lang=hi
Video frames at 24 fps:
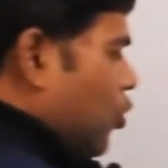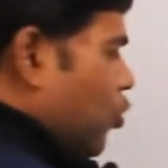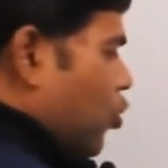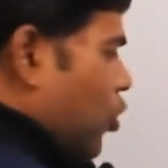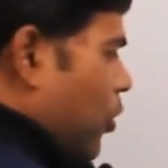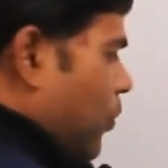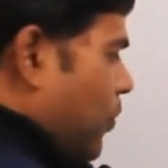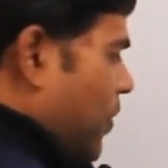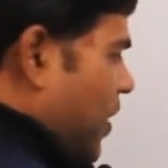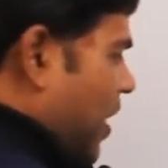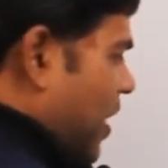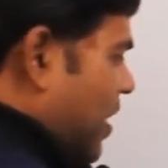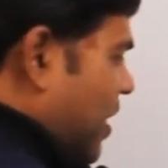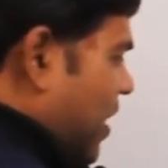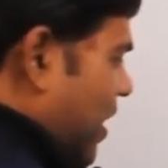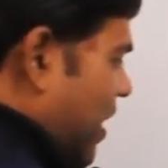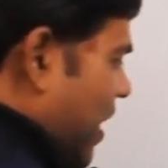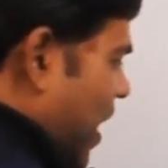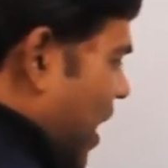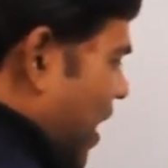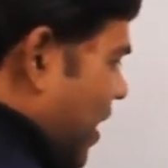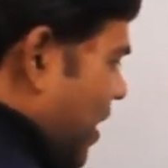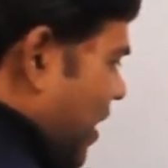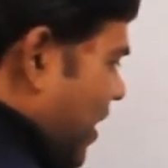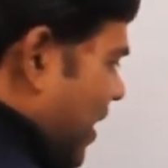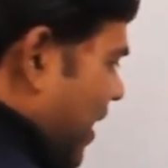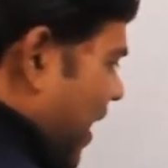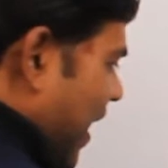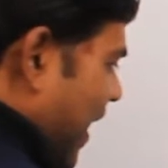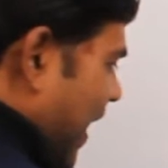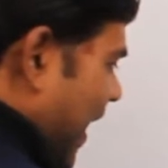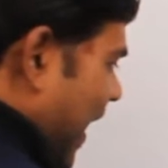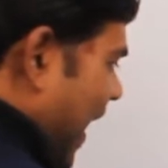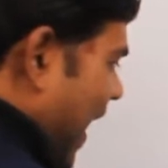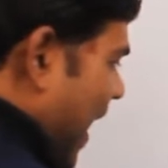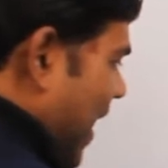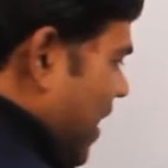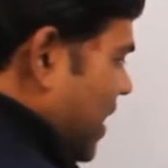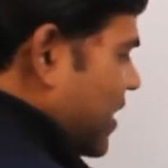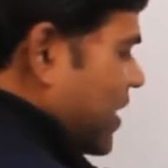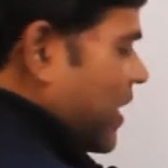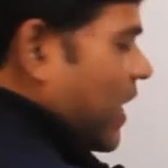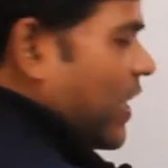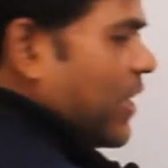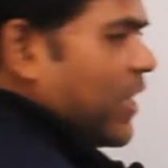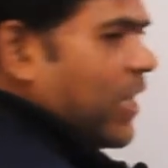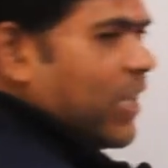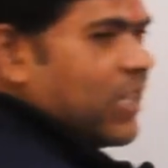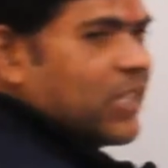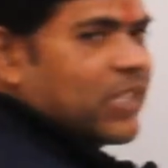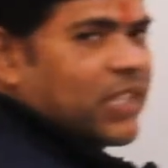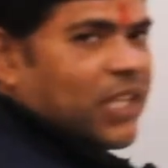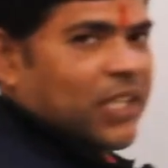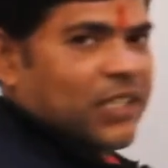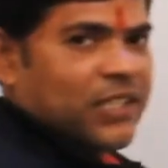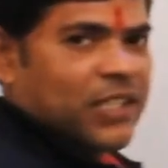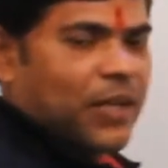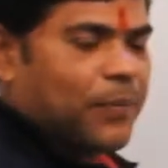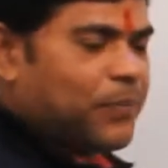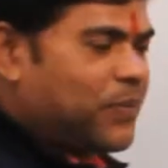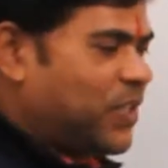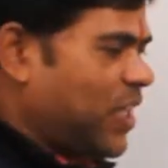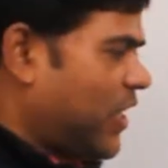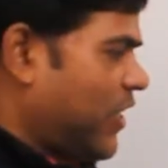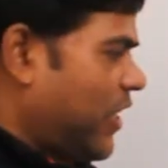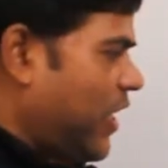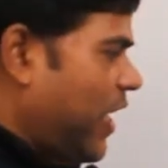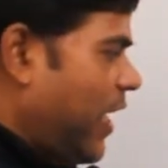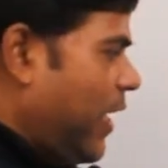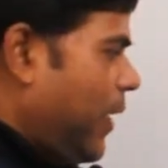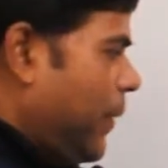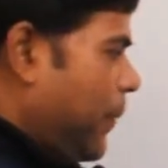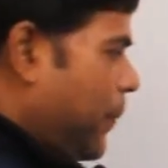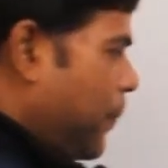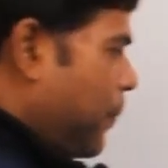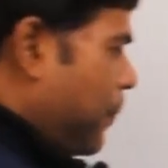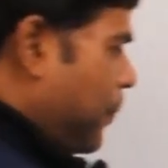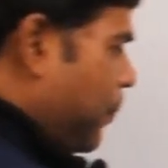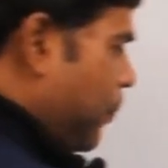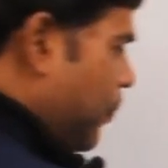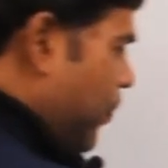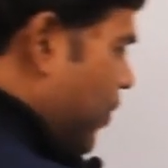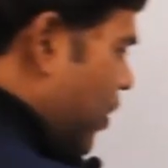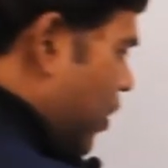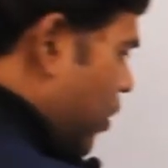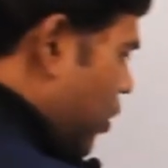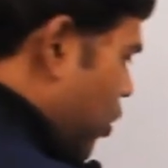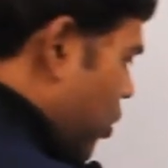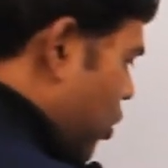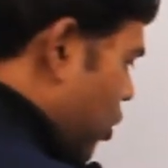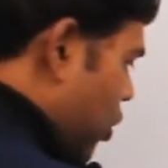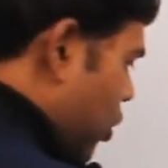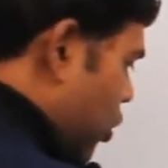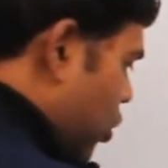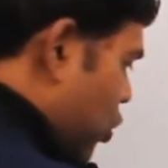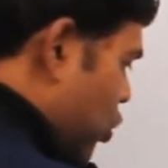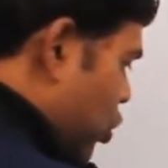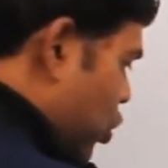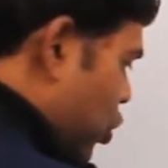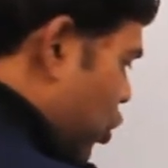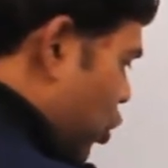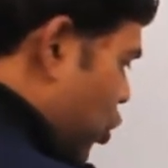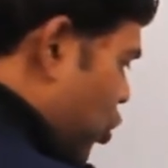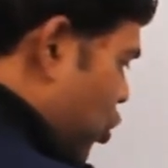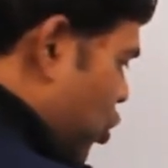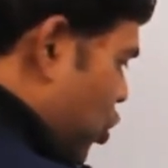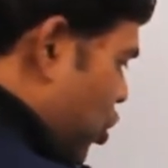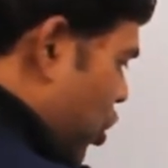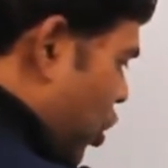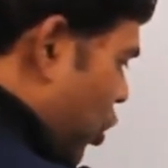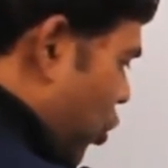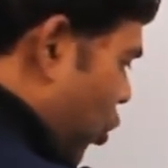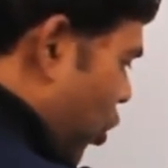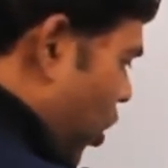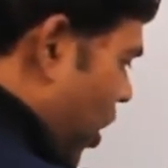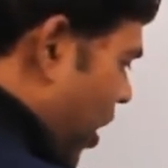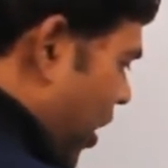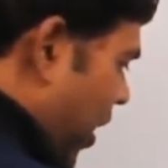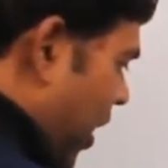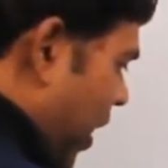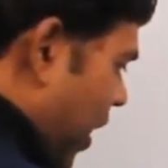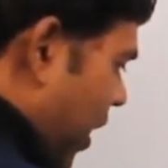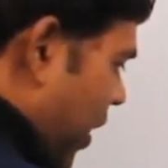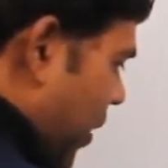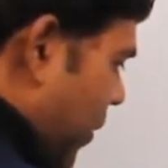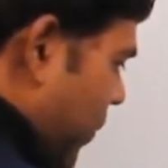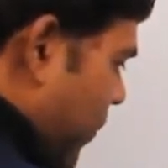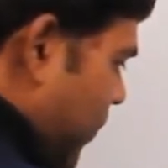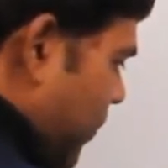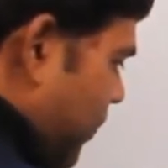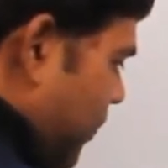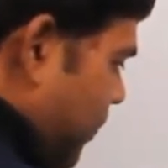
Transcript: तो हम देखते क्या है कि द कैट सेंटेंस का सब्जेक्ट है जो सिंगुलर है